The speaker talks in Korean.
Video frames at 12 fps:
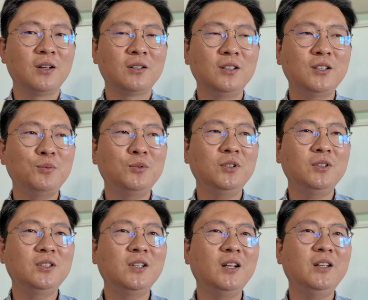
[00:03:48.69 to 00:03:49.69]
근데 사람들은
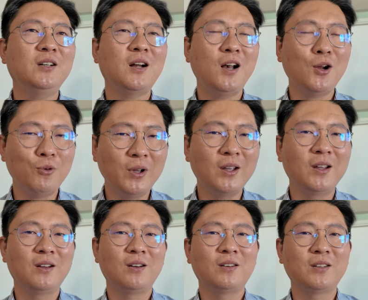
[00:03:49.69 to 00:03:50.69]
트레이딩을 하려고 해.
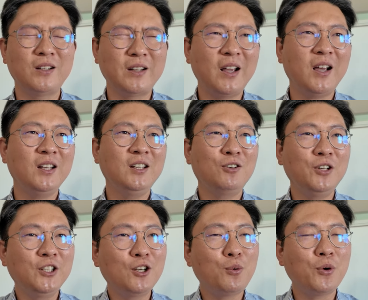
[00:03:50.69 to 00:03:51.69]
내가 이걸
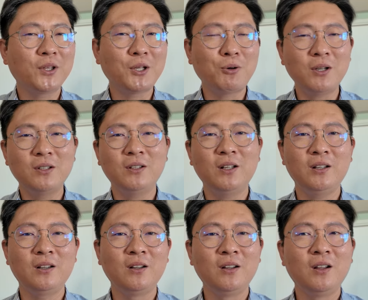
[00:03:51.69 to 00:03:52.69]
이겨보겠다고
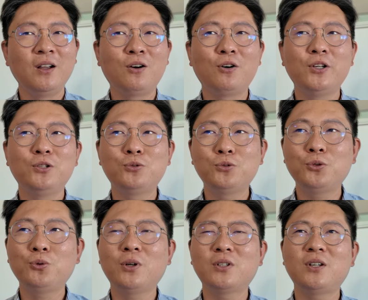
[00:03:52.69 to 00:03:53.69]
하는데, 거기
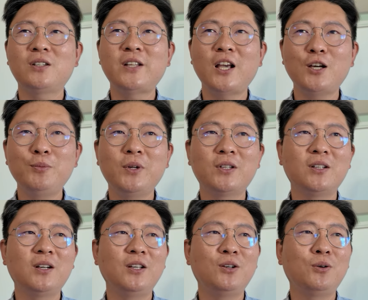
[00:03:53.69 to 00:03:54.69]
수수료라든가
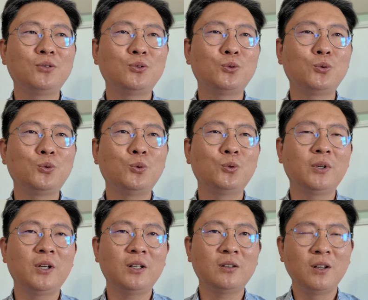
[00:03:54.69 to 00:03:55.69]
세금이라든가 이런 것도 또
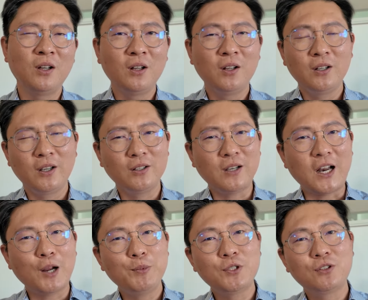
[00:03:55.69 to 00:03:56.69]
이렇게
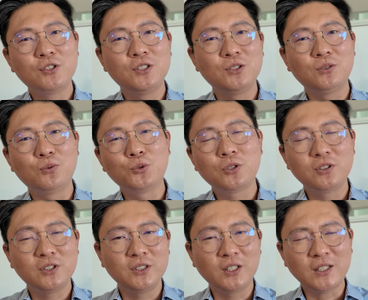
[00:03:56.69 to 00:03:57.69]
가랑비 젖듯이, 옷
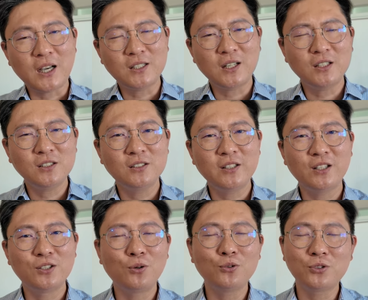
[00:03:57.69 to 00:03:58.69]
젖듯이 이렇게 싹 사라지는데,
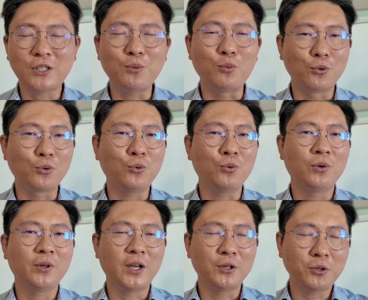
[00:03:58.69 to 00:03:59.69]
그런 것도 잘 모르고
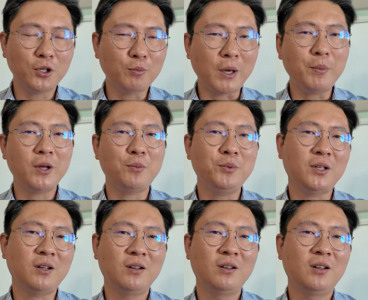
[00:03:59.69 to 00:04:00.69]
계속해서 매매를 합니다.
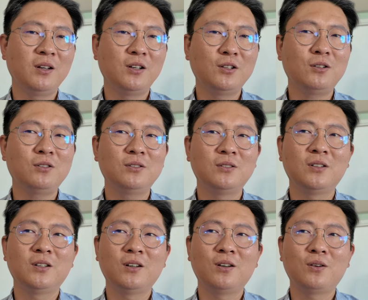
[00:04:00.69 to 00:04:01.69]
그래서
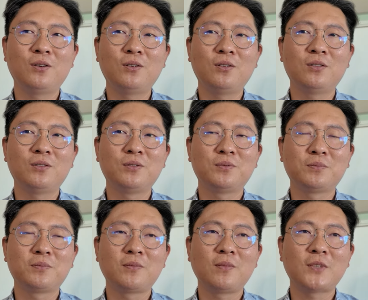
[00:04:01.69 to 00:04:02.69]

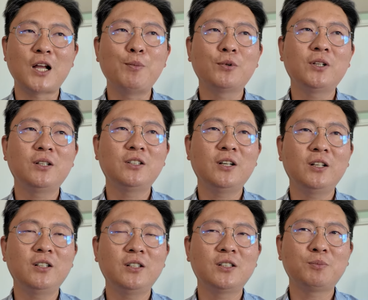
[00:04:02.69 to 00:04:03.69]
잘못된 트레이딩